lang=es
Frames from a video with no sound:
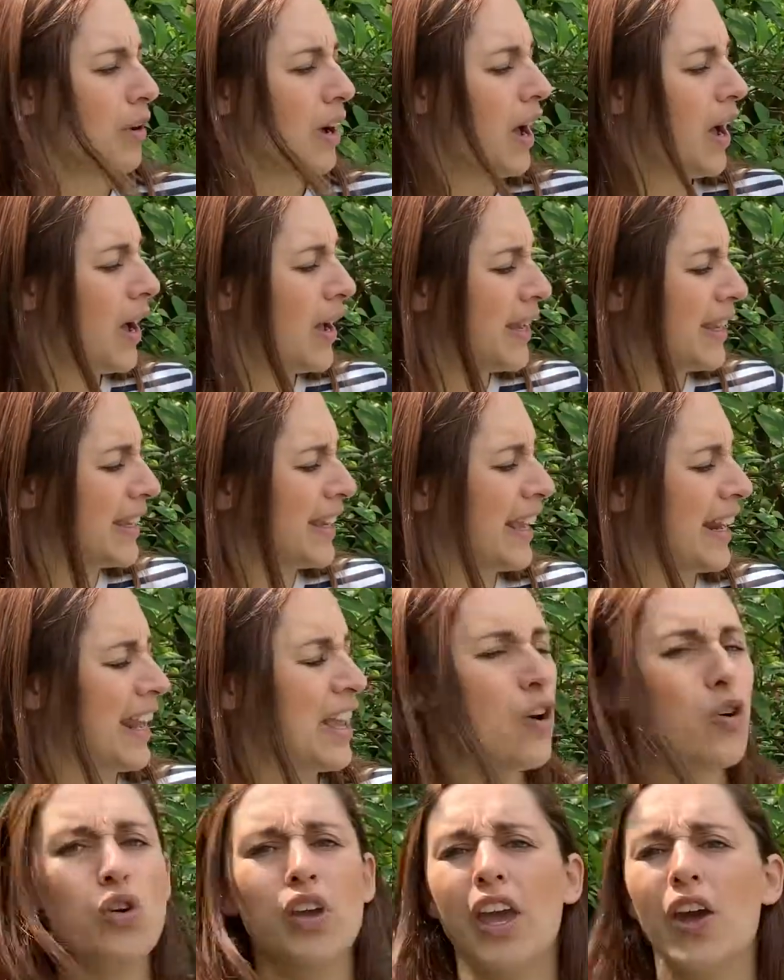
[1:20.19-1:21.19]
ay,
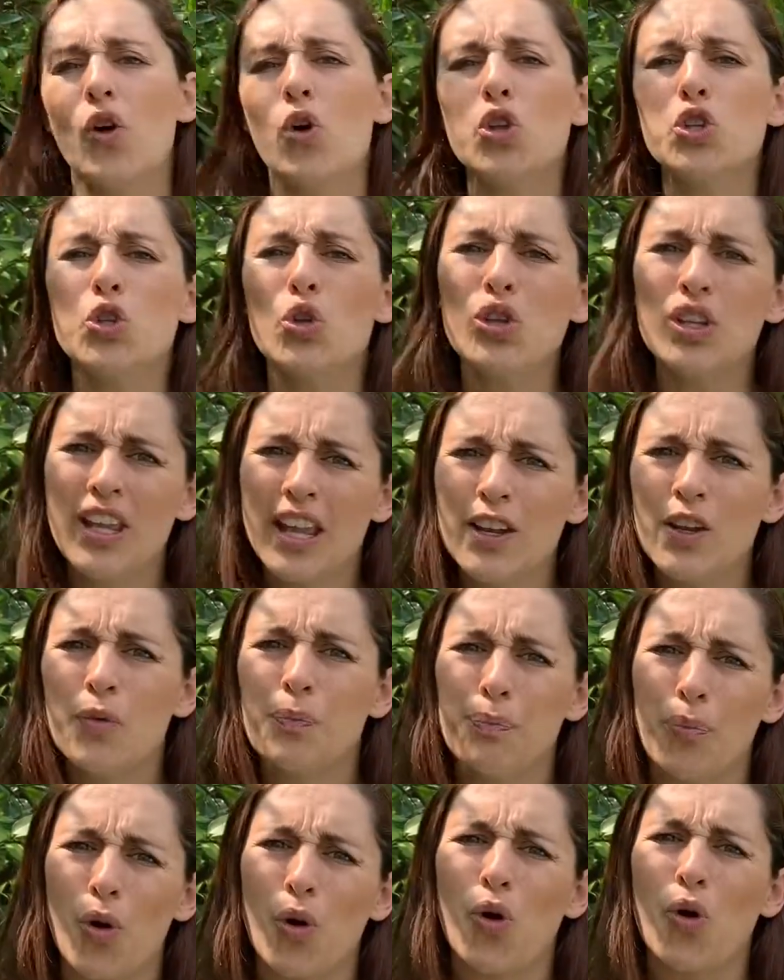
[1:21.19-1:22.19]
creo que Otto tiene un
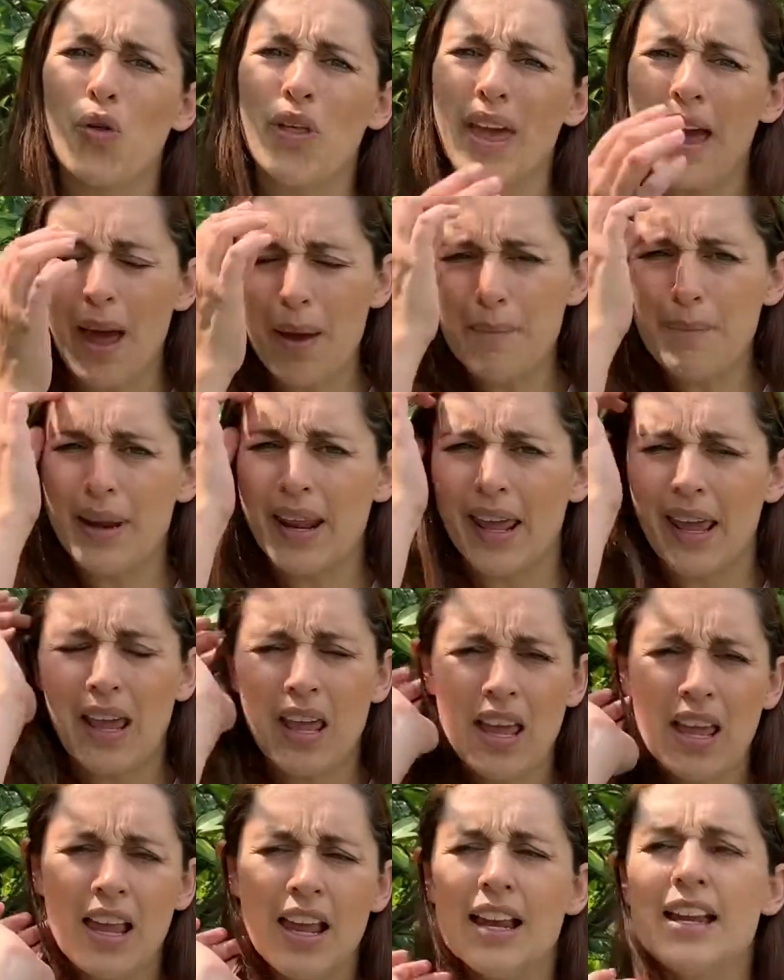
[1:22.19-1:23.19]
poco de hambre.
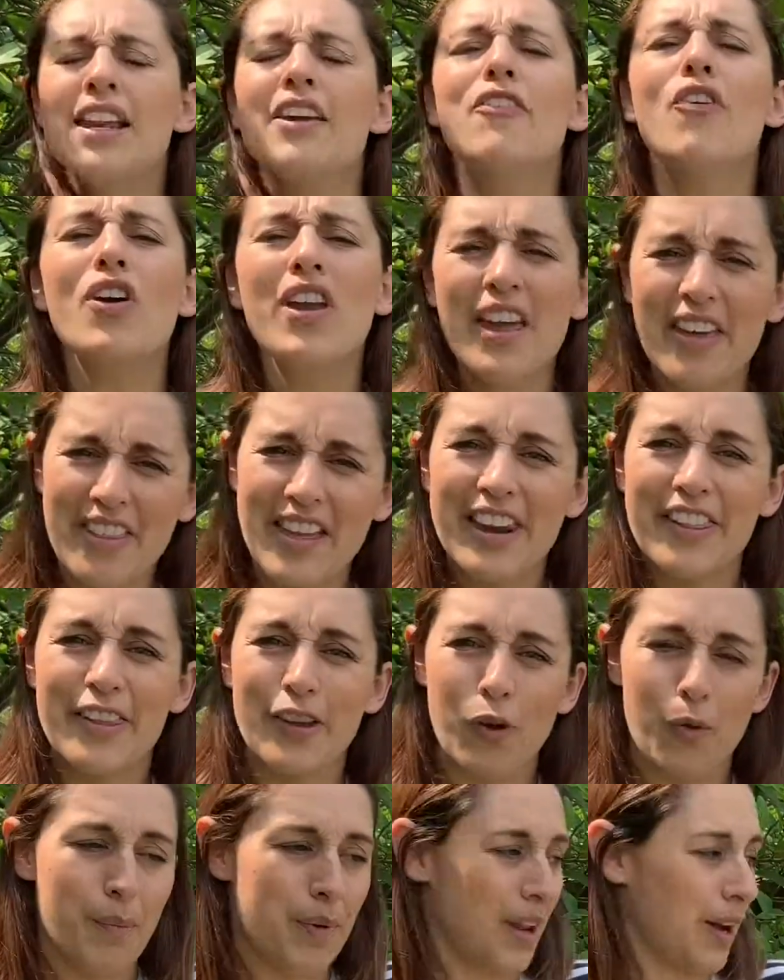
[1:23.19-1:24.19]
Le voy a dar de
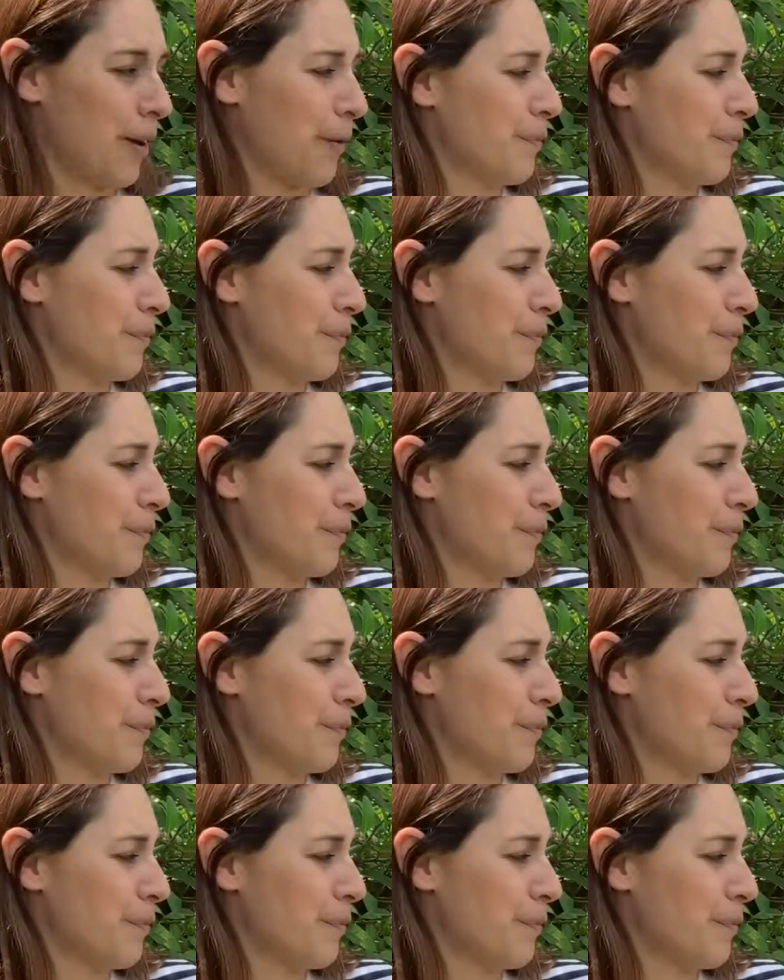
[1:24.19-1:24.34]
comer.